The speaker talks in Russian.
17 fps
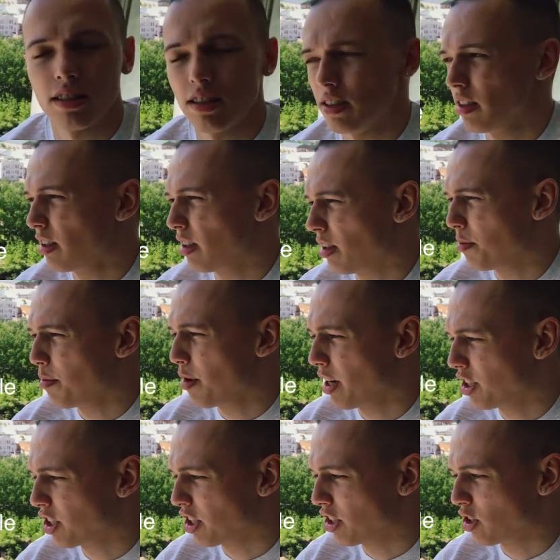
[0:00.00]
э,
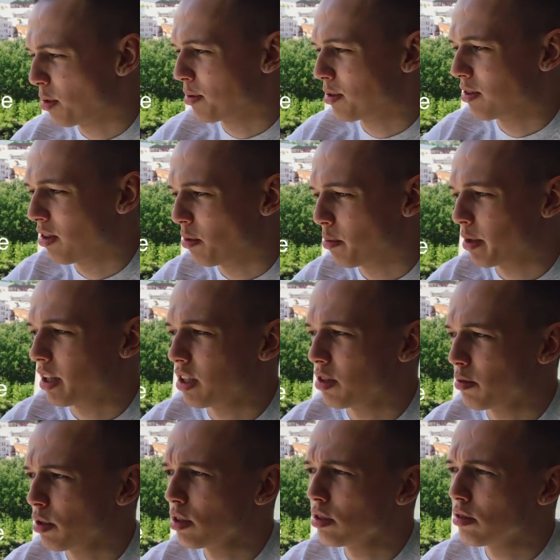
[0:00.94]
маечки собственного
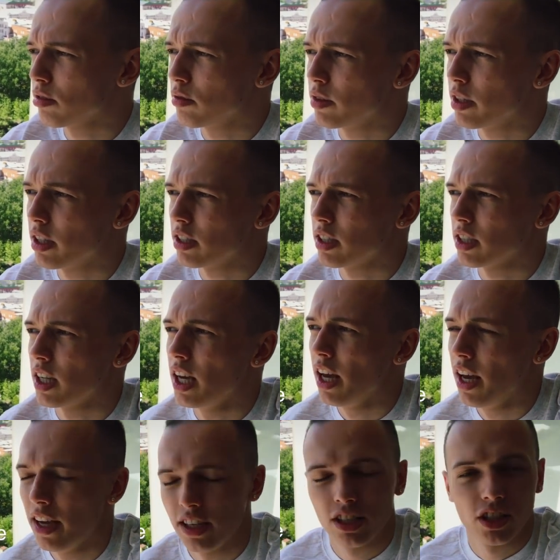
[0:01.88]
производства у нас.
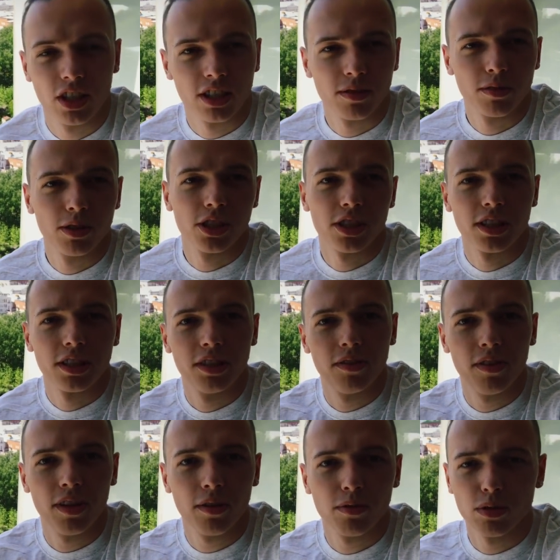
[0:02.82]
Сейчас вышло
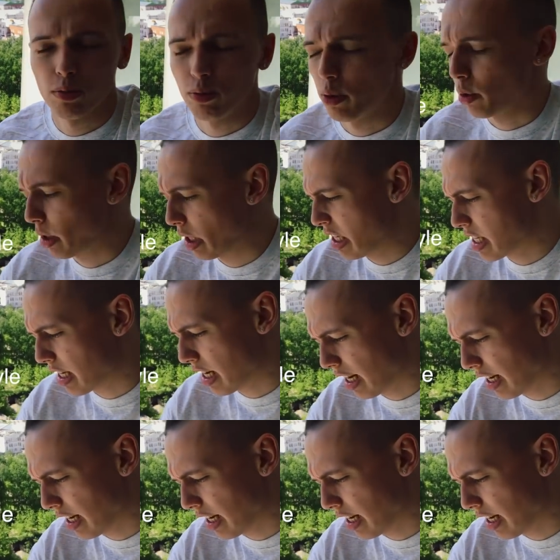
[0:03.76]
две футболки из